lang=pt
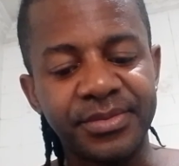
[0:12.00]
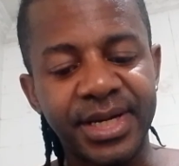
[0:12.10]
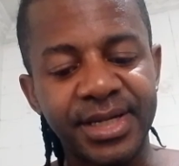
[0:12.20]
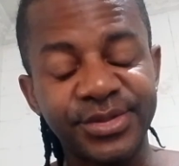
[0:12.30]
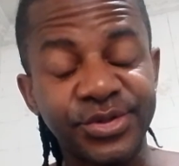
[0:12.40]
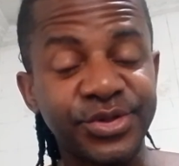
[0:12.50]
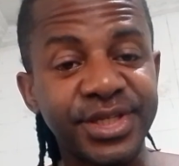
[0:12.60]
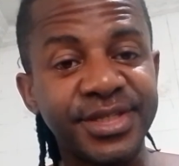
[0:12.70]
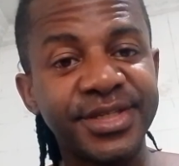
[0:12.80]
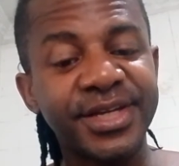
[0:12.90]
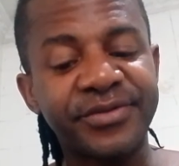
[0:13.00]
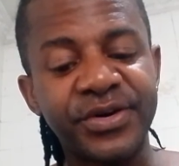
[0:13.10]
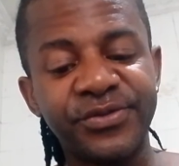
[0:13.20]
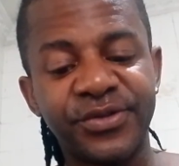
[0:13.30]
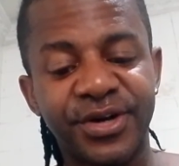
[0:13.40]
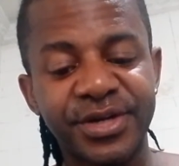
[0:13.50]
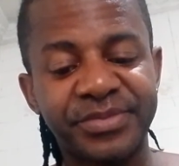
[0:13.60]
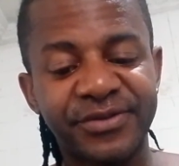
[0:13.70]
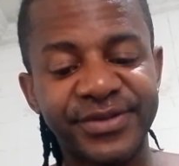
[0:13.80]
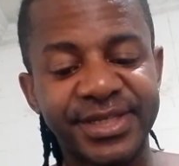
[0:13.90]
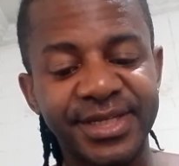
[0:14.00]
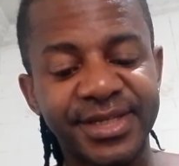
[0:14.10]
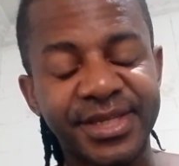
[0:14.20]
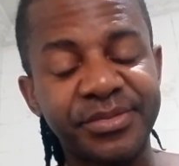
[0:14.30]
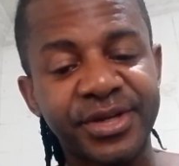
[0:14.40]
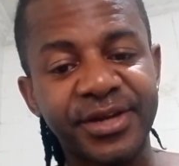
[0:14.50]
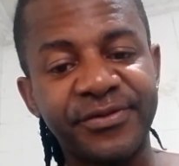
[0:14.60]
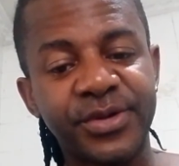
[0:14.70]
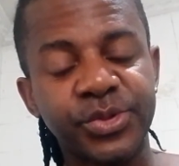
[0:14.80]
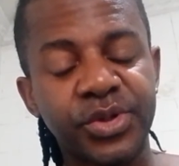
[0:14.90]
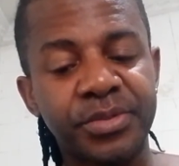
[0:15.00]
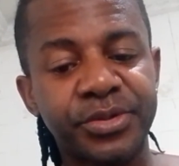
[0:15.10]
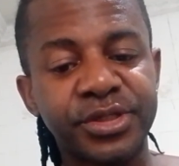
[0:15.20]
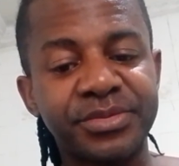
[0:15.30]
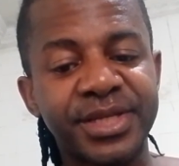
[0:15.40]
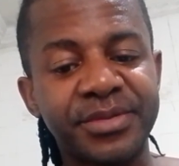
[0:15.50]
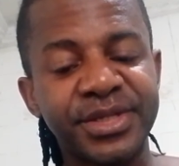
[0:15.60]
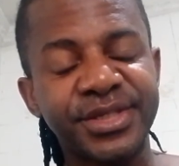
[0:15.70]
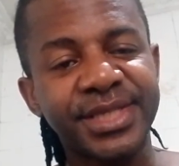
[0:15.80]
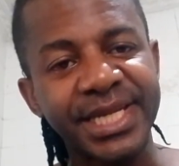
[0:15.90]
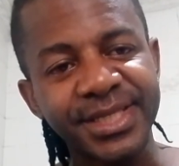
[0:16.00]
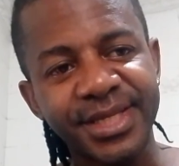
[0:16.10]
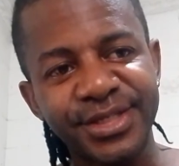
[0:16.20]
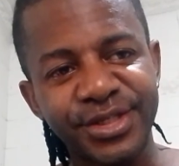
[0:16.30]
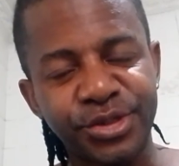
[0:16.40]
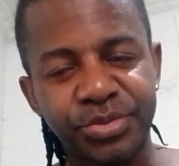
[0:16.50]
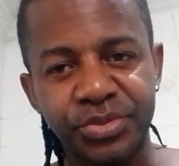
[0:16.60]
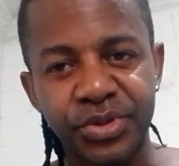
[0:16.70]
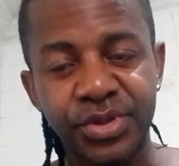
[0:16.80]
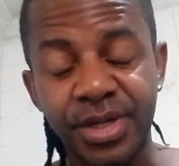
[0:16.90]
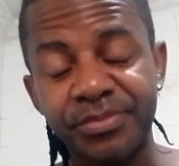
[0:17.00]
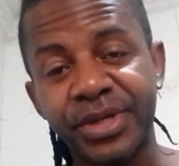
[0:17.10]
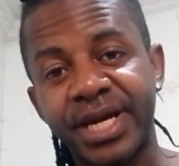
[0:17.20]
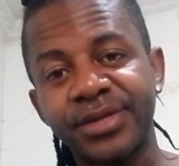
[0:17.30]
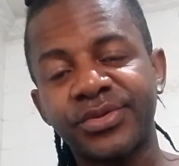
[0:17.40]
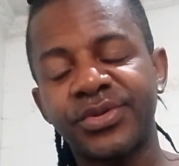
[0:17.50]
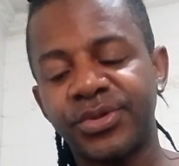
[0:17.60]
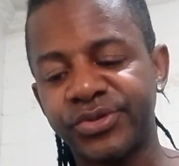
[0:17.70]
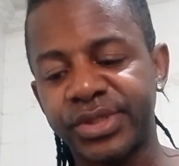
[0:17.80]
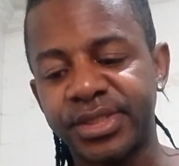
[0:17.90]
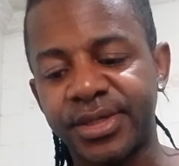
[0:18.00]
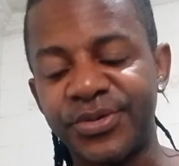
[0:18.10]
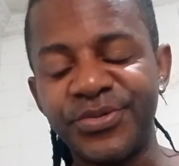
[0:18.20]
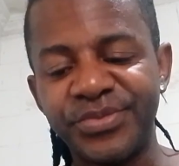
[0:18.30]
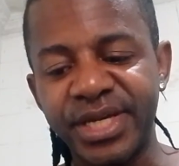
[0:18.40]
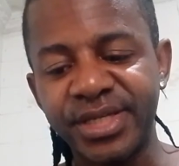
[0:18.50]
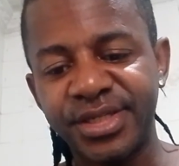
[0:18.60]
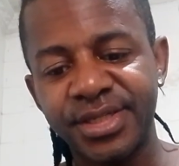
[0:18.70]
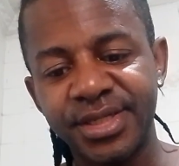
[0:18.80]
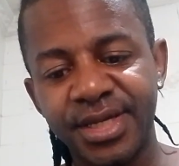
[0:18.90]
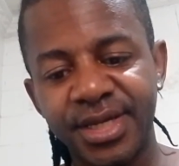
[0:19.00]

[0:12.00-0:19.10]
Mas hoje eu decidi gravar um vlog para vocês, até porque faltam aproximadamente 30 dias para o meu campeonato, ou seja, um mês.